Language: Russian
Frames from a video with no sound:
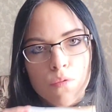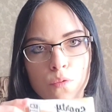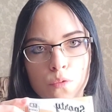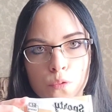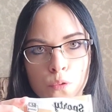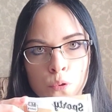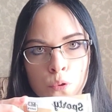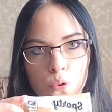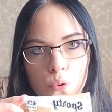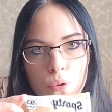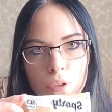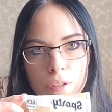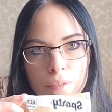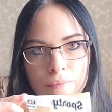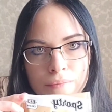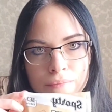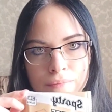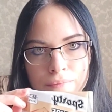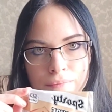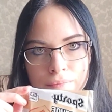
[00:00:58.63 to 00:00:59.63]
Фундук.
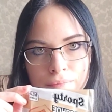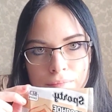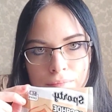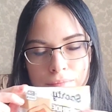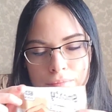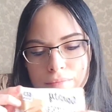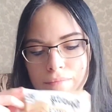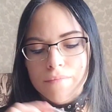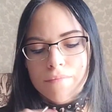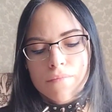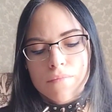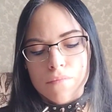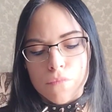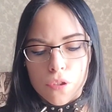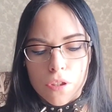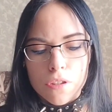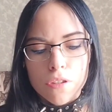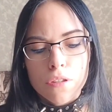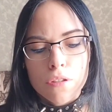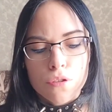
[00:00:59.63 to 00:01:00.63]

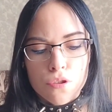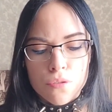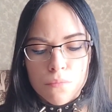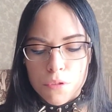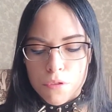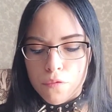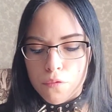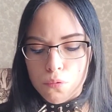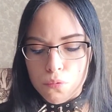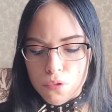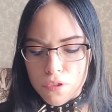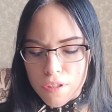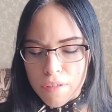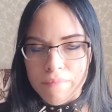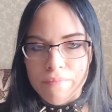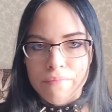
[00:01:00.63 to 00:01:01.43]
Вот это должно быть вкусно,